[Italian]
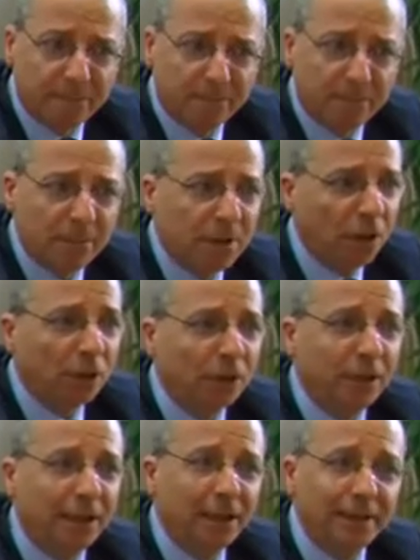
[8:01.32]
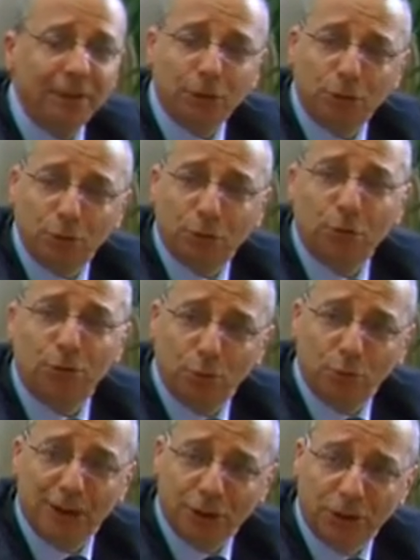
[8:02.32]
della metà dei nostri.
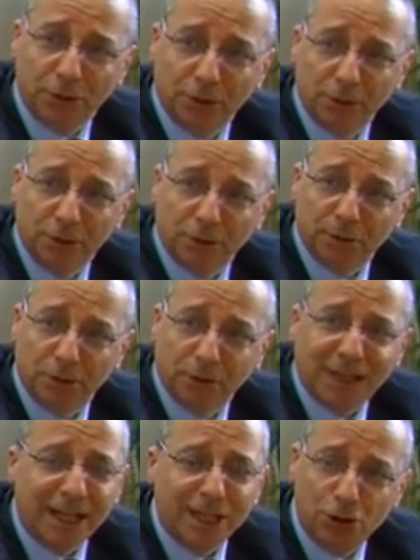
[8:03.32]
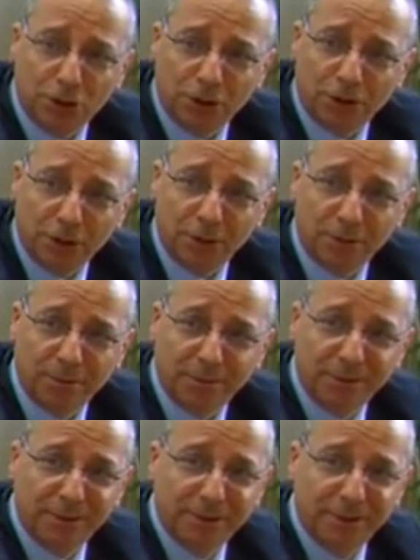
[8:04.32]
Civile.
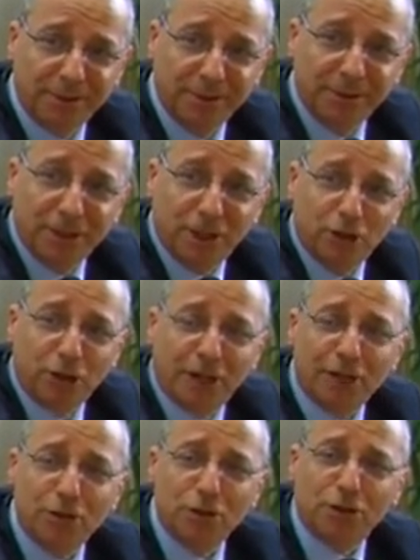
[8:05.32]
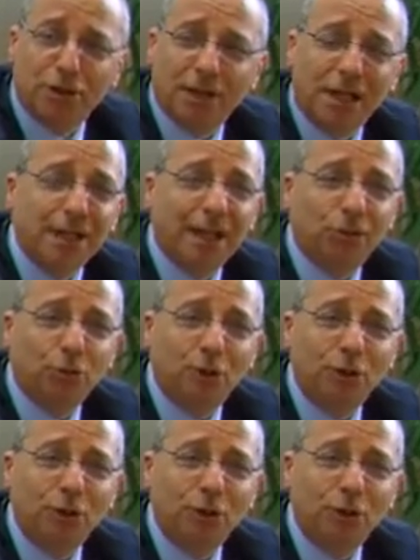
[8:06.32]
In civile siamo